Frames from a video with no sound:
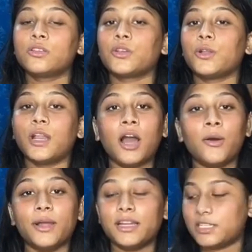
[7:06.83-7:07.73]
सो
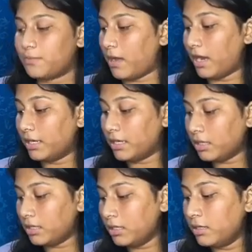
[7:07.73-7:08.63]
नाउ इट्स माई
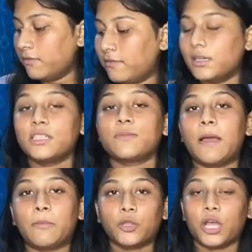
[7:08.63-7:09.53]
टर्न फर्स्ट मैं
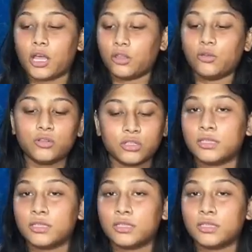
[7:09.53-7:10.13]
आपको दिखाती हूँ